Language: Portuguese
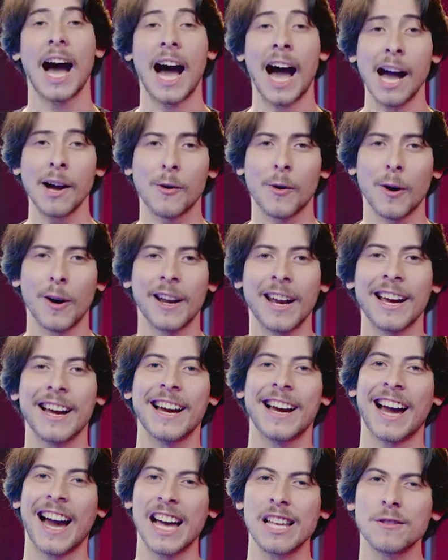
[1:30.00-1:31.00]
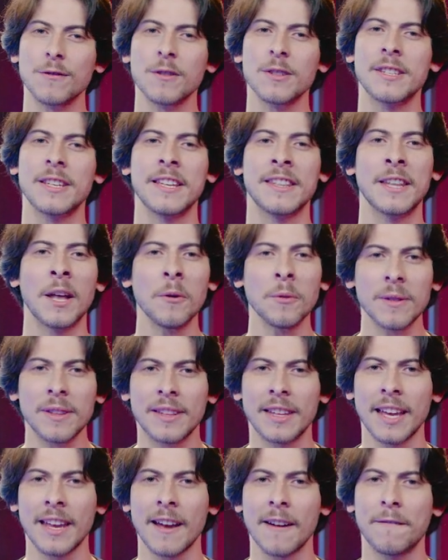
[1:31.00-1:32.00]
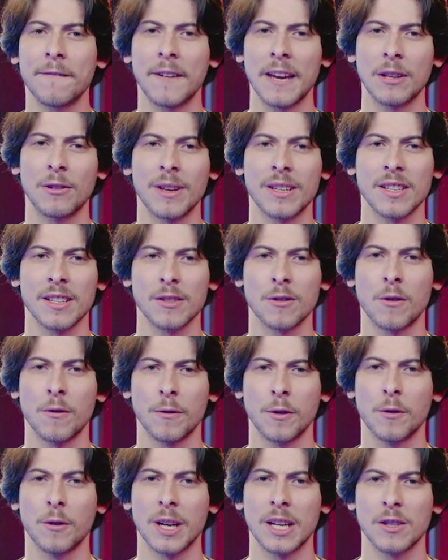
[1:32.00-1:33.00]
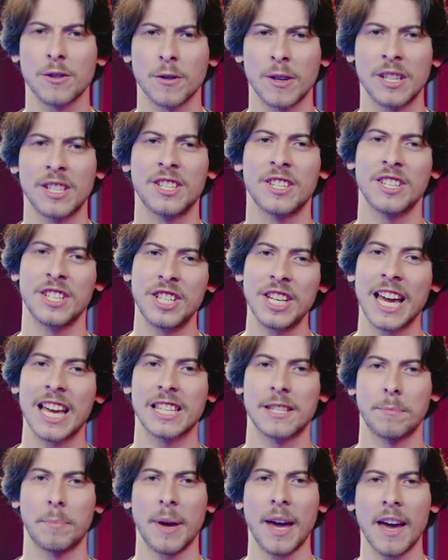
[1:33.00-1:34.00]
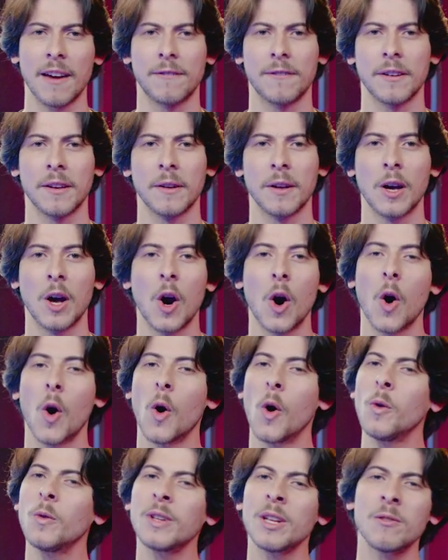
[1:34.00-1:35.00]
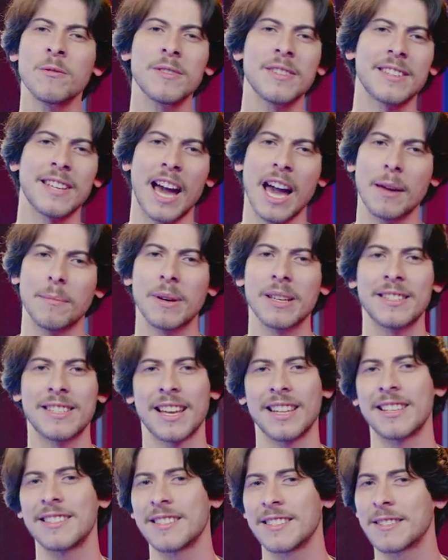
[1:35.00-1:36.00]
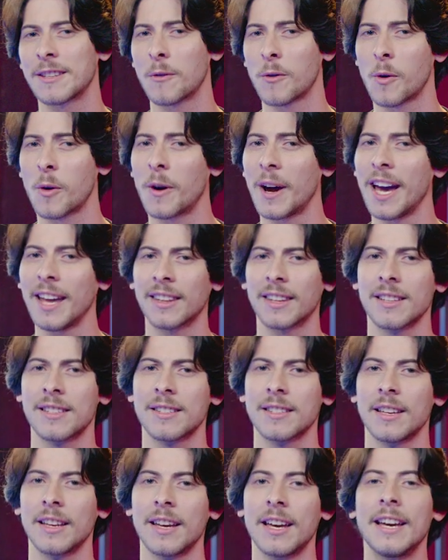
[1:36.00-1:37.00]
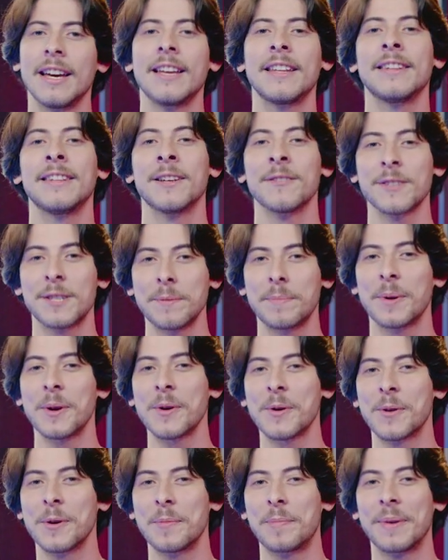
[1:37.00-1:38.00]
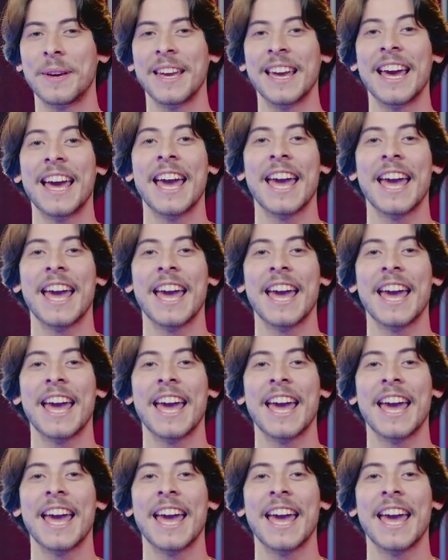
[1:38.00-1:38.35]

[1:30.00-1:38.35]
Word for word: Agora, caso você não tenha feito essas configurações de SPF ou não saiba se elas estão corretas, não se preocupe.